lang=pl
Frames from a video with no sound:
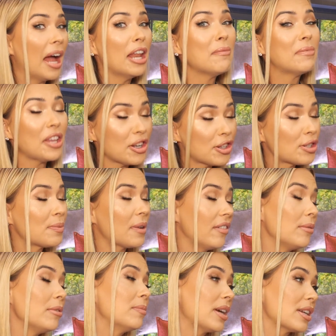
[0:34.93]
ale też
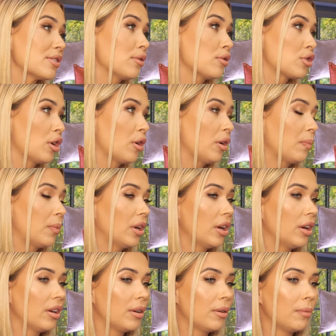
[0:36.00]
sprawia mi bardzo dużo
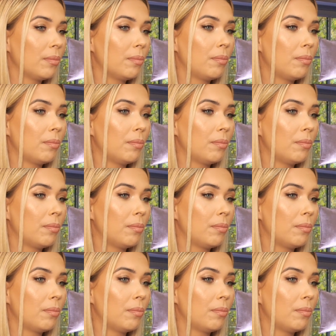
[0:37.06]
e,